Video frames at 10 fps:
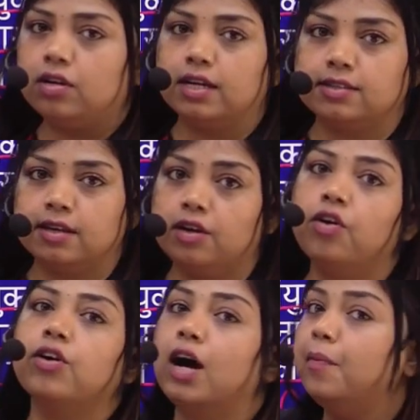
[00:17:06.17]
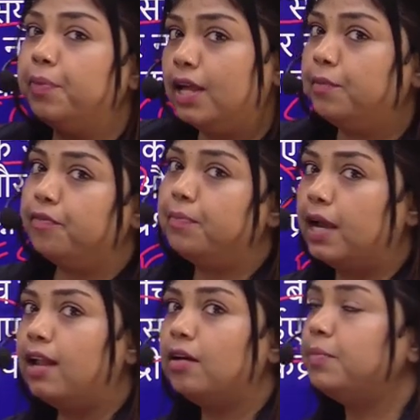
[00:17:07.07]
नासा ने और हमने अभी
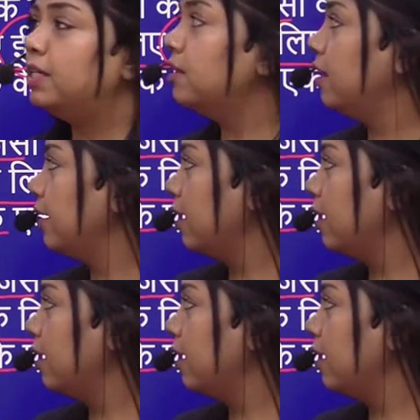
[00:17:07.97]
पहला भेजा है क्या